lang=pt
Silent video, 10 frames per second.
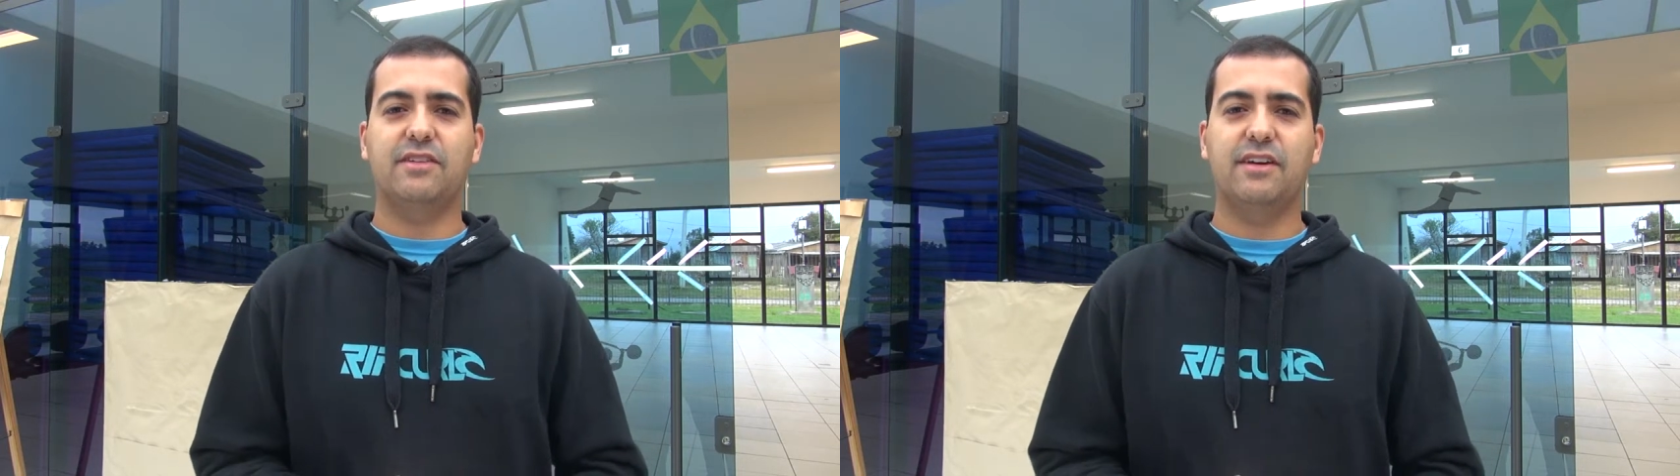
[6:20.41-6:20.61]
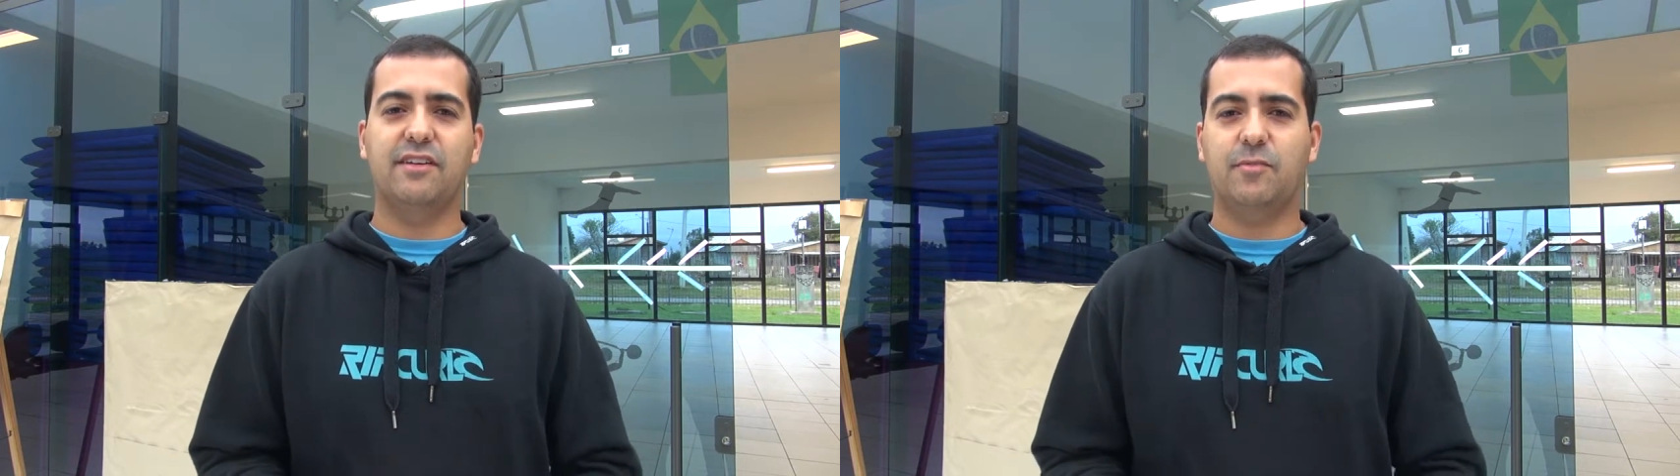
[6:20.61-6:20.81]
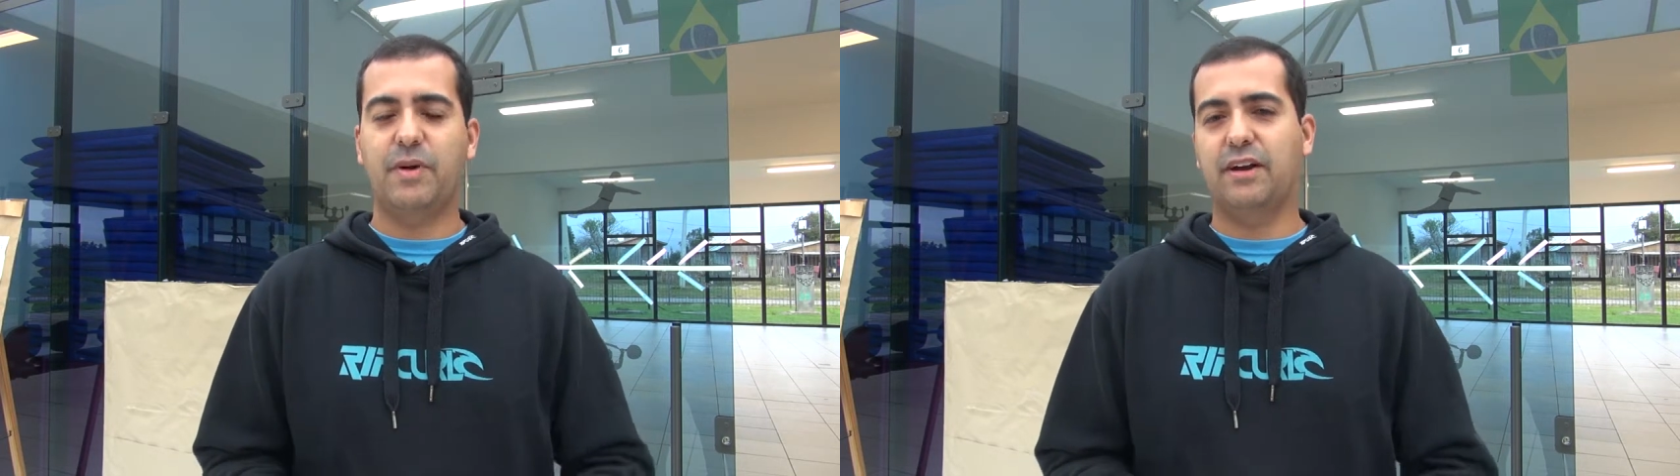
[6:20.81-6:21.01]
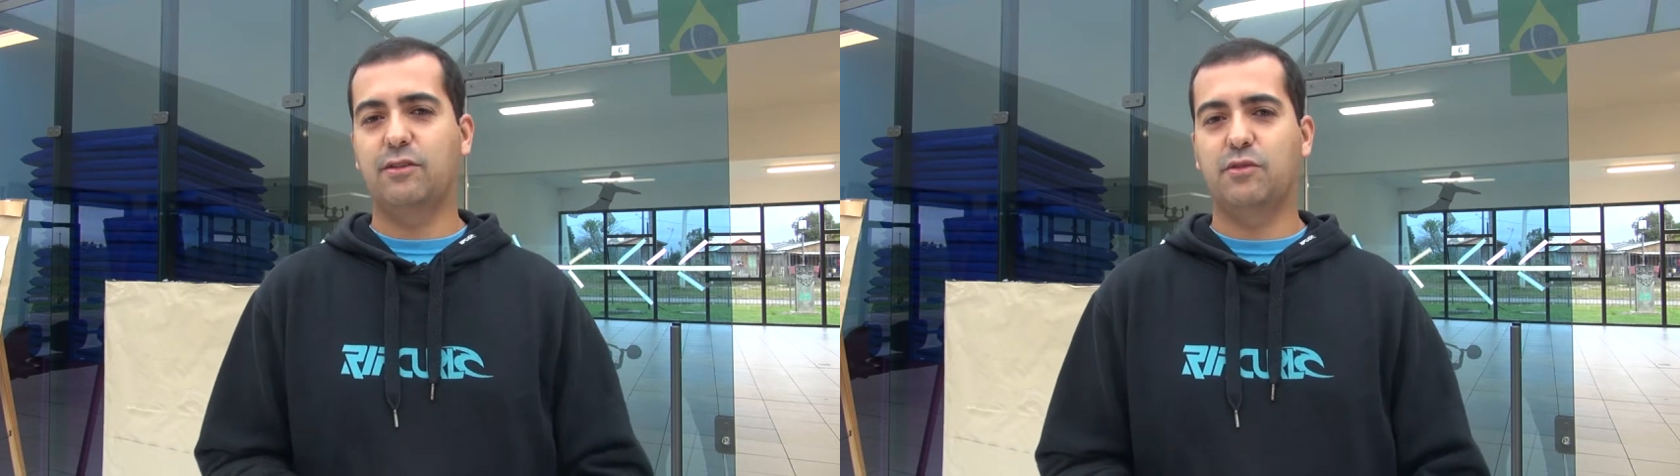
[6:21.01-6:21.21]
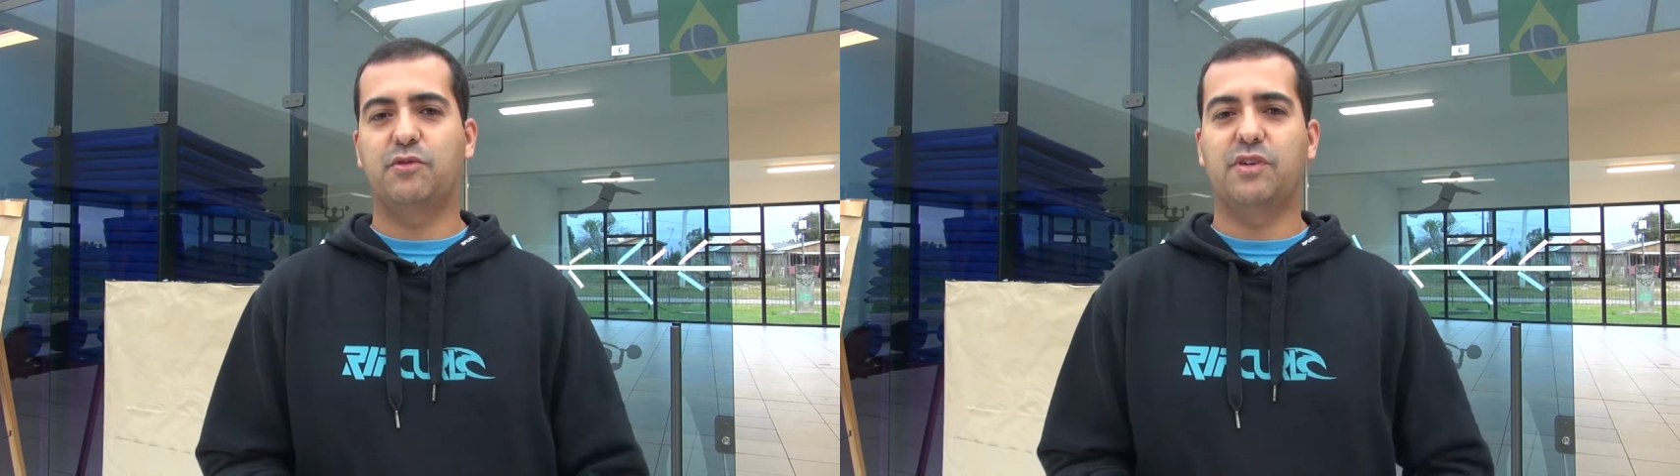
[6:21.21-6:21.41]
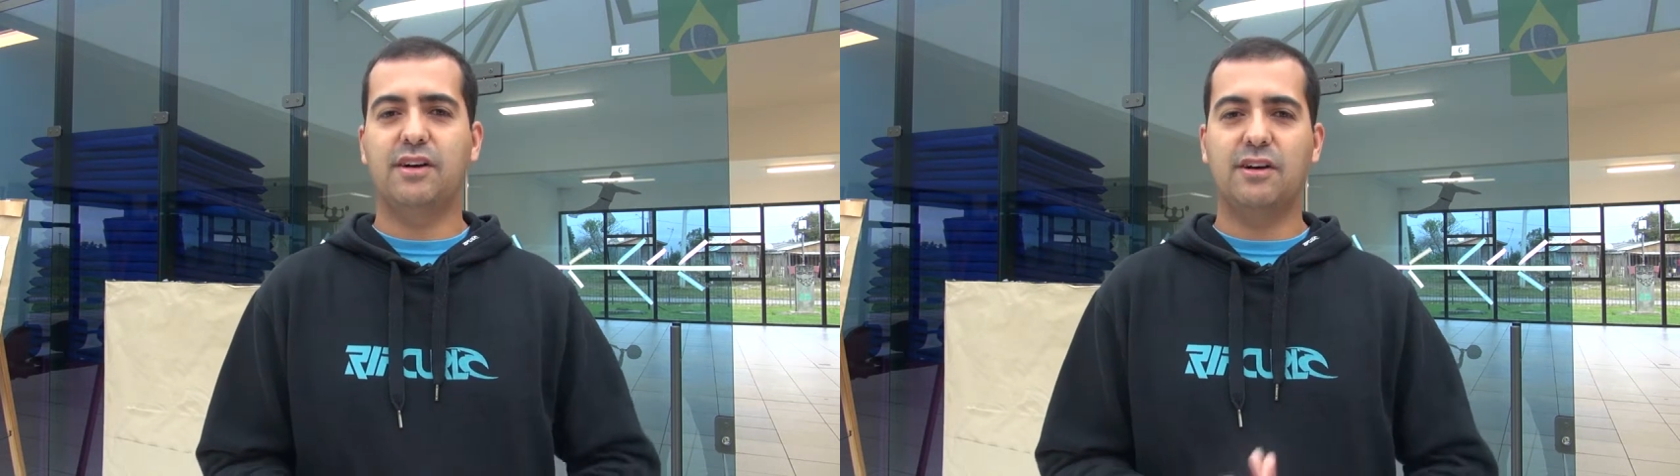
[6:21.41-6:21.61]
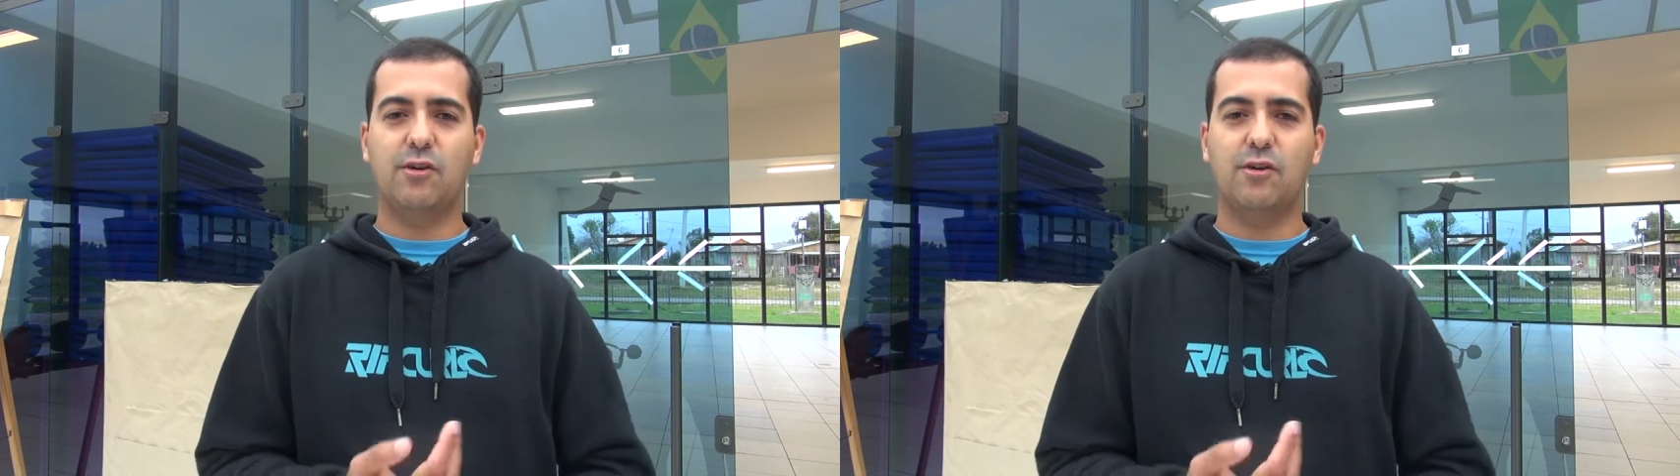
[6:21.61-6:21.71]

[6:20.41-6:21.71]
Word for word: crianças, pagando van,